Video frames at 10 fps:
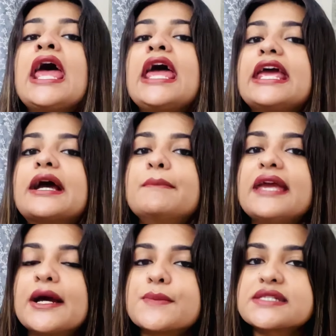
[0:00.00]
एक
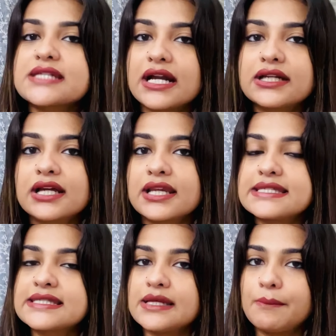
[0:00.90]
मेकअप स्टार्ट करने
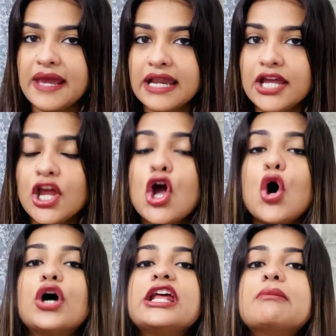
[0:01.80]
से पहले
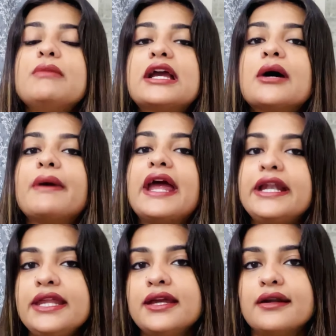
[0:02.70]
और एक मेकअप
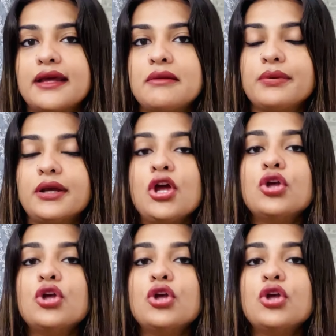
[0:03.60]
एंडिंग के टाइम पे